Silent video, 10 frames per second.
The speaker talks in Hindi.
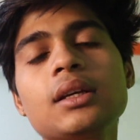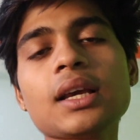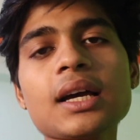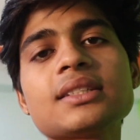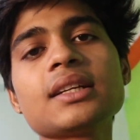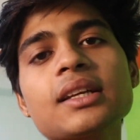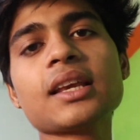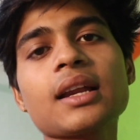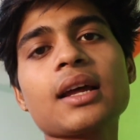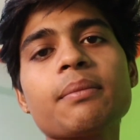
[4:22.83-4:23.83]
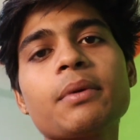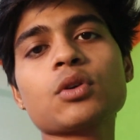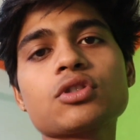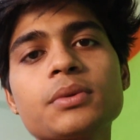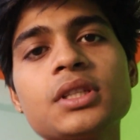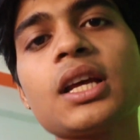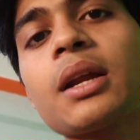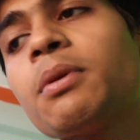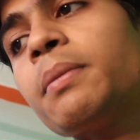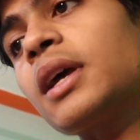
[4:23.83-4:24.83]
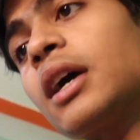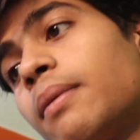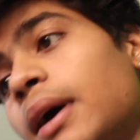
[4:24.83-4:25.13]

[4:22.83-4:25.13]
क्या चल क्या रहा है मेरे को समझ नहीं आ रहा अभी मेरे घर